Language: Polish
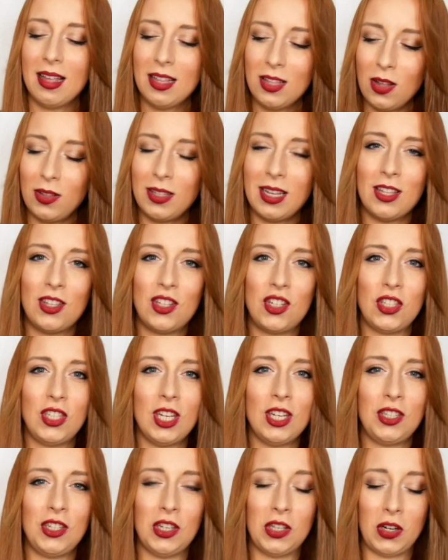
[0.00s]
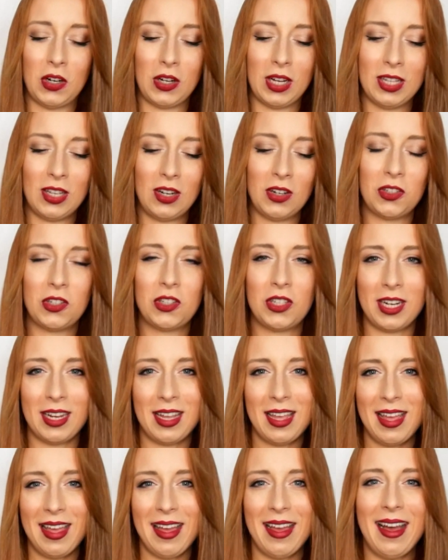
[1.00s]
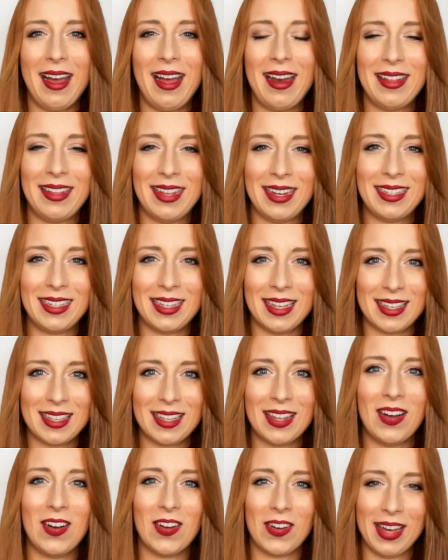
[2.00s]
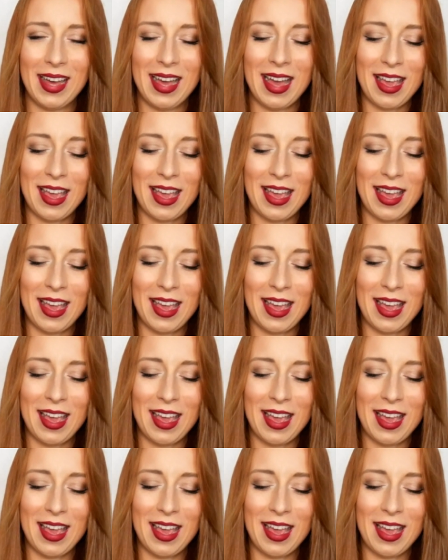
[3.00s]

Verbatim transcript: No ten 30 trochę droższy, ale też jest ok,